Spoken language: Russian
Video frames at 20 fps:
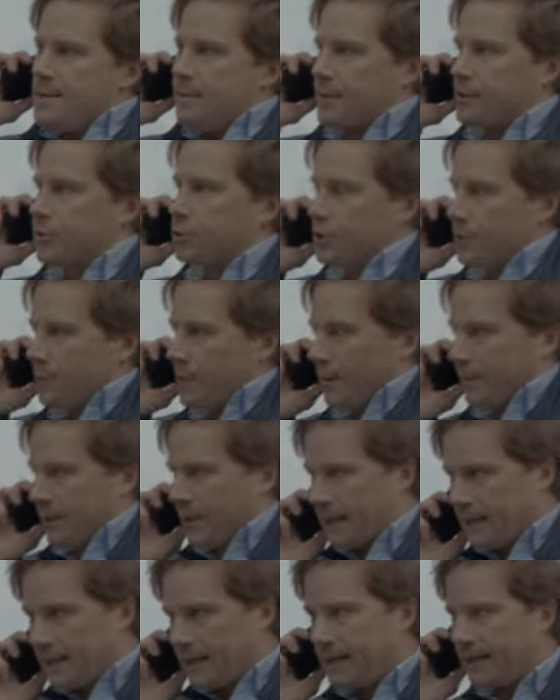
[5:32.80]
Послушай, мам,
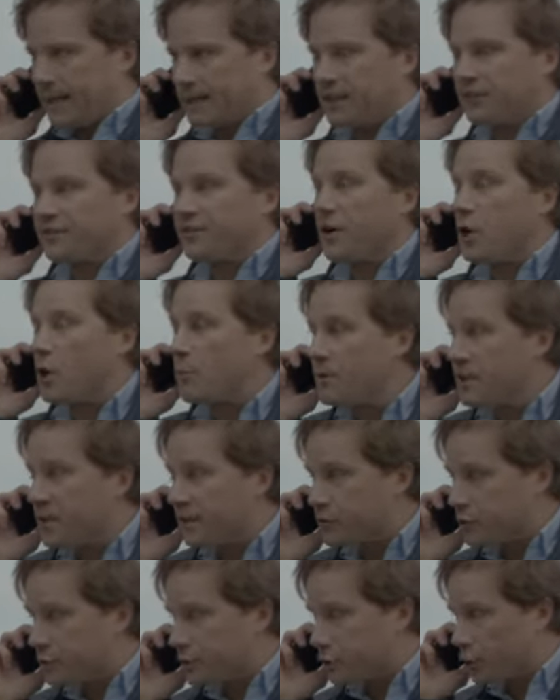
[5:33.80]
это в твоем
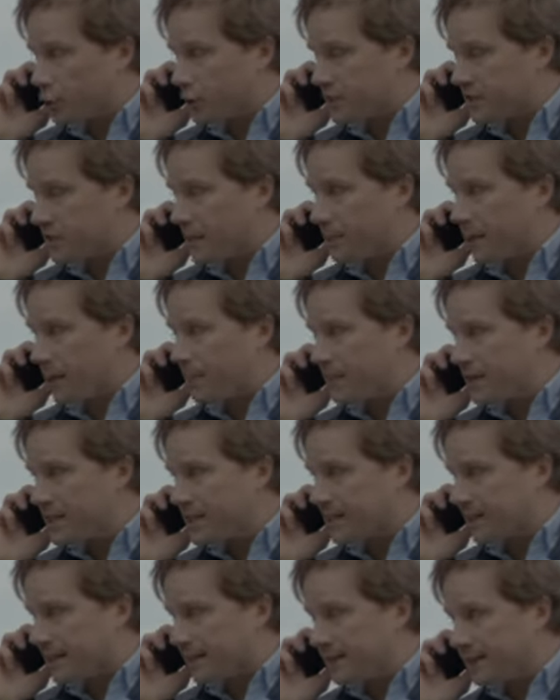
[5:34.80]
мире все строится на
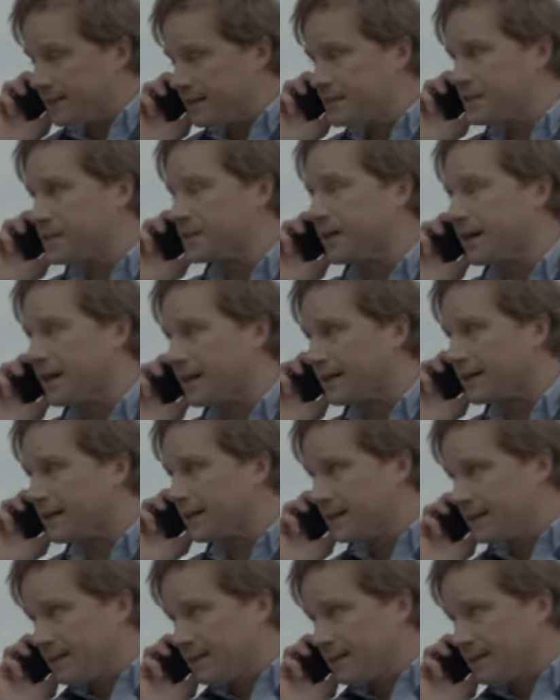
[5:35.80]
прописках и деньгах.